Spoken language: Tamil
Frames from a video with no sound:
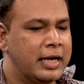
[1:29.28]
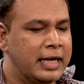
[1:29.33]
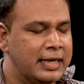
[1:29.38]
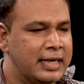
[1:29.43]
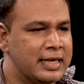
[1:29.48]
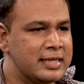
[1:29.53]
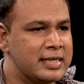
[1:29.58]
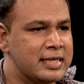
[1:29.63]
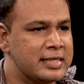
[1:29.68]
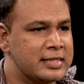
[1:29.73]

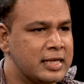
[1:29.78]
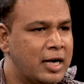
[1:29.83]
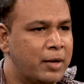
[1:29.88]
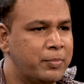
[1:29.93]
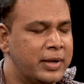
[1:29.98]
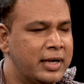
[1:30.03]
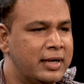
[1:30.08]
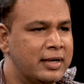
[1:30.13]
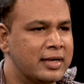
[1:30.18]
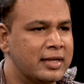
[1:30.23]
இன்டர்செக்ஸ்
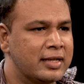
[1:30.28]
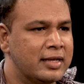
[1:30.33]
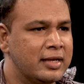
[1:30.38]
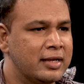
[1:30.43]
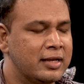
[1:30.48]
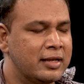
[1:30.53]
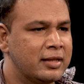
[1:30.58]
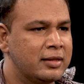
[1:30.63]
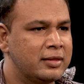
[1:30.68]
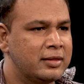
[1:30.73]
அப்படின்றது
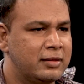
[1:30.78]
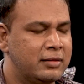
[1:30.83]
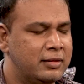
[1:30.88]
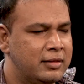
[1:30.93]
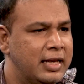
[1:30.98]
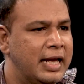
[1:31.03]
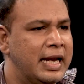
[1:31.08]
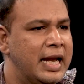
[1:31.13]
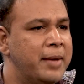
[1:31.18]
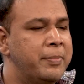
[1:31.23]

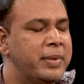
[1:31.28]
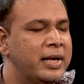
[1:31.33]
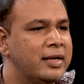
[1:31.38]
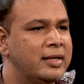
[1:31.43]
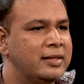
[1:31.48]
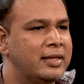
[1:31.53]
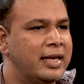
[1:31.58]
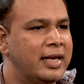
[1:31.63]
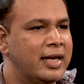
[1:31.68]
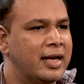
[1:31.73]
நிறைய
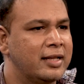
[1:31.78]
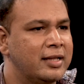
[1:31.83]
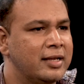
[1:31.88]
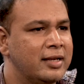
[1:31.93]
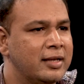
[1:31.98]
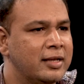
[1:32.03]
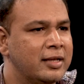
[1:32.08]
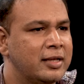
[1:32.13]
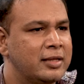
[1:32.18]
பேருக்கு தெரியாது